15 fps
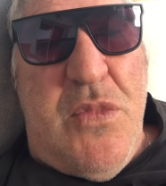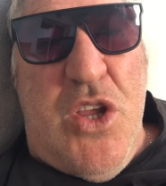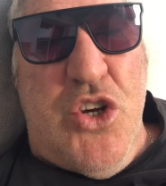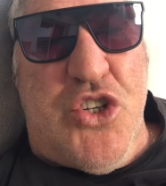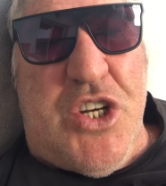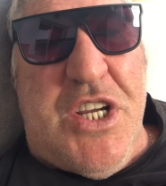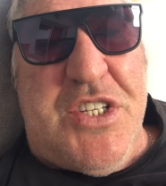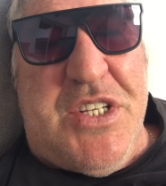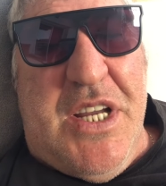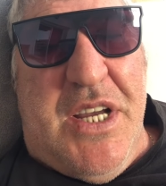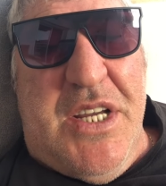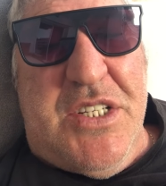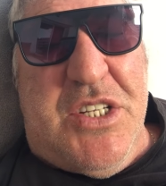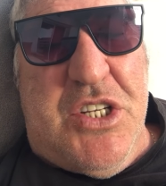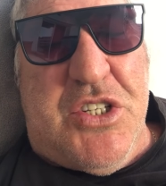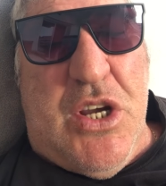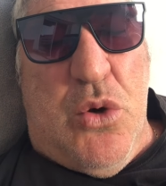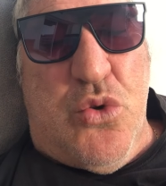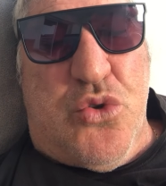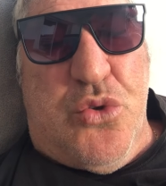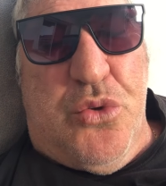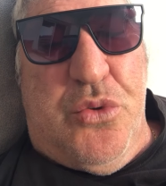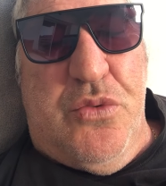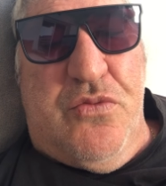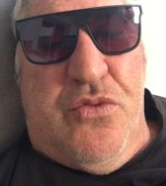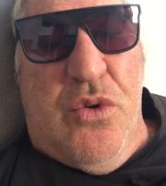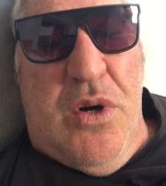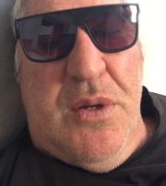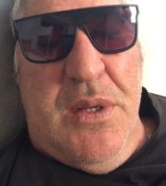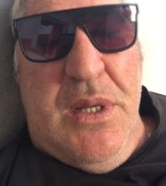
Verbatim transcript: Je resterai si ça rechute une fois.